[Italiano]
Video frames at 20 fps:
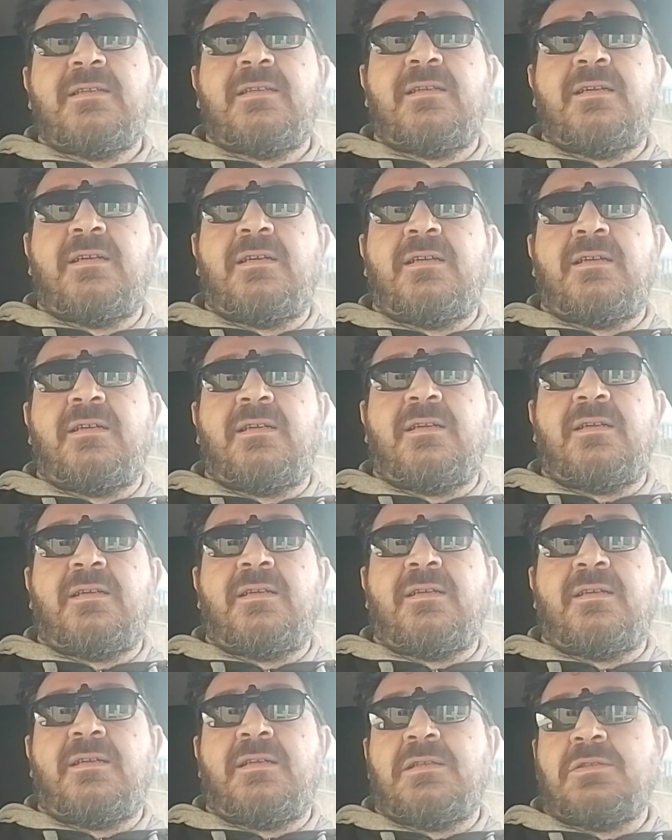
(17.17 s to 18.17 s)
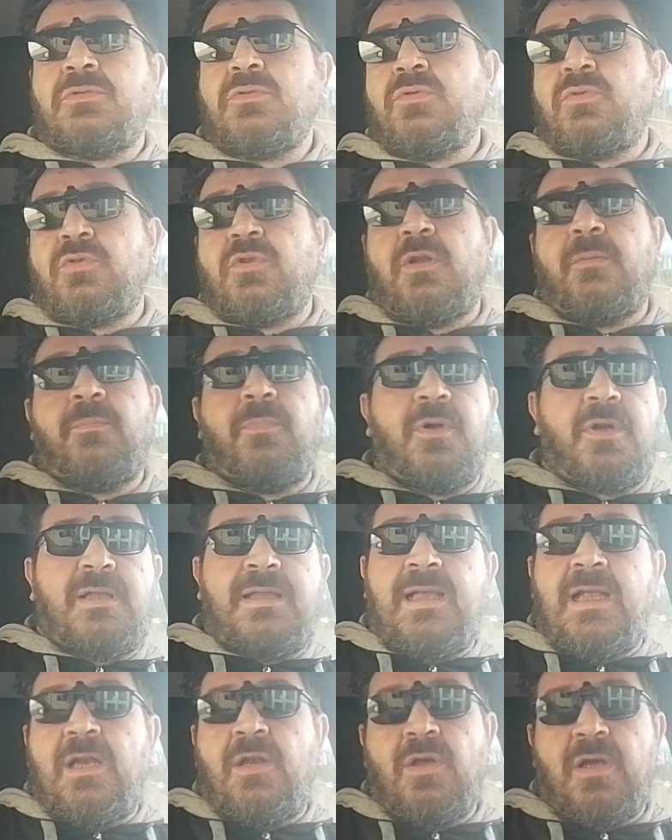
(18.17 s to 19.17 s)
uh, tutto il
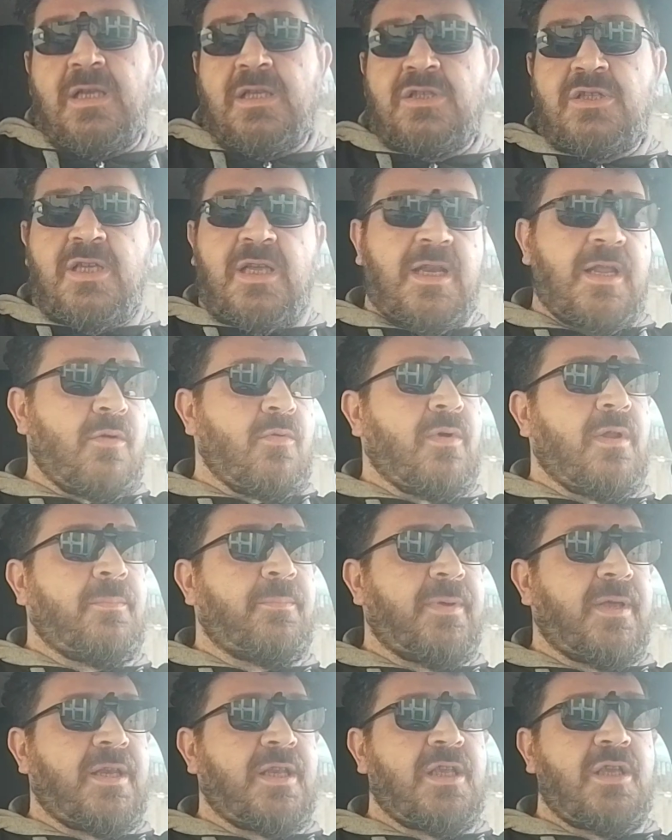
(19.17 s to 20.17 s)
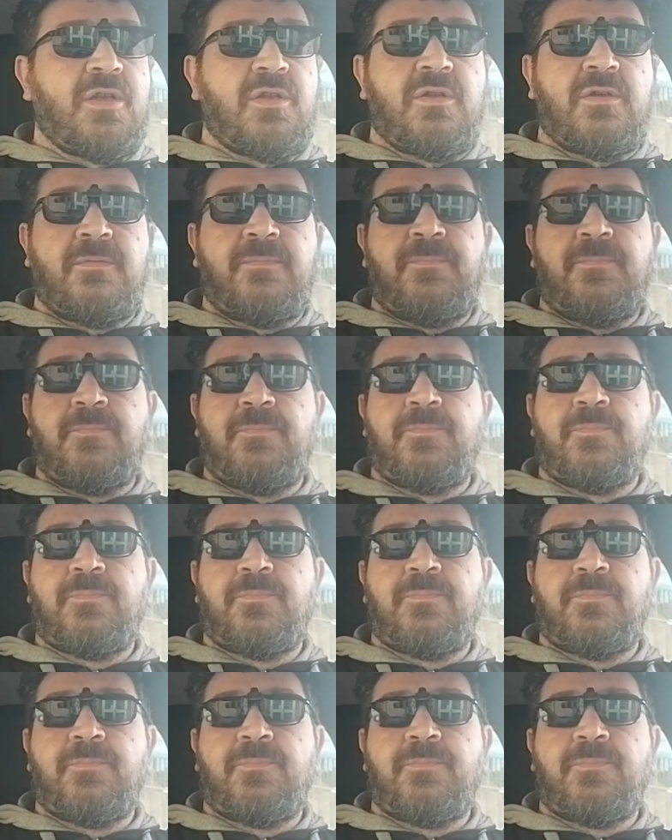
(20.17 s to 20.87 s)
bordello che c'era in quel periodo.